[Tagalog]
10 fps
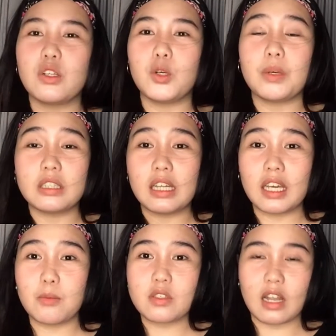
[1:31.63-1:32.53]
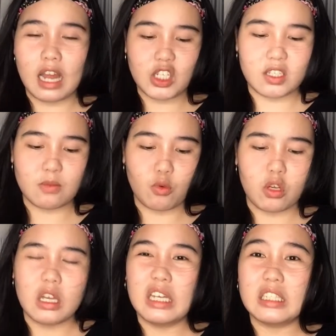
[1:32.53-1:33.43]
ano, pag nilagay mo sa lashes mo,
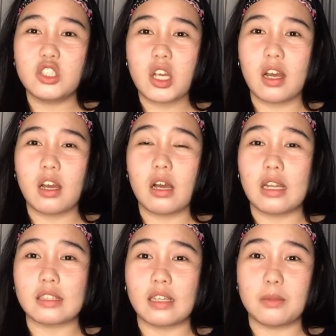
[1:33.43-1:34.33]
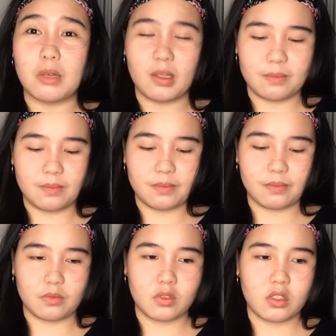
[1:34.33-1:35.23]
hindi siya halata, di ba?
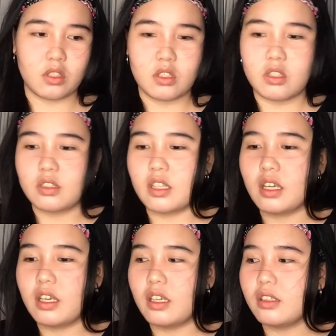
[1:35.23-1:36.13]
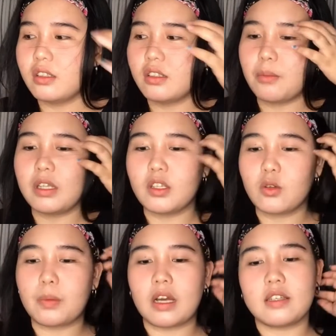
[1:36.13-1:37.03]
Then, nabili
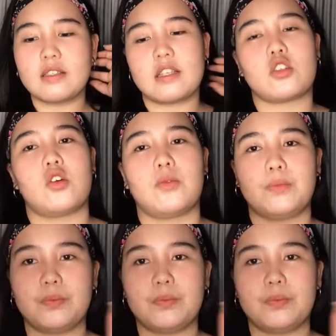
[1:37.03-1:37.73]
ko pa is ito.